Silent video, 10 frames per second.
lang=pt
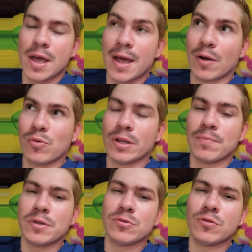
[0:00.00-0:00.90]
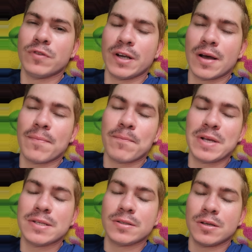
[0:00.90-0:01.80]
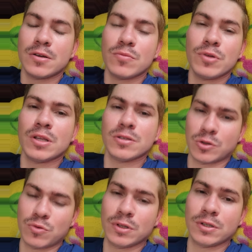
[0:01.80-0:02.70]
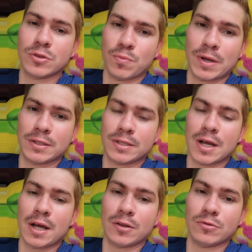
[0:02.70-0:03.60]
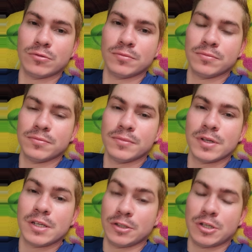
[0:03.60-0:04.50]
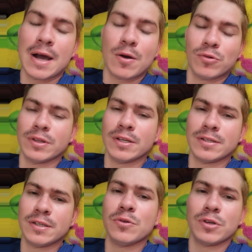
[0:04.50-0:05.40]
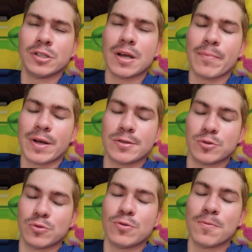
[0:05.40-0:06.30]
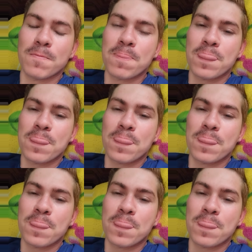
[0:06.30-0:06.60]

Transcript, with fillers: É quando a pessoa fica pensando muitas coisas do passado que já aconteceu, que já passou,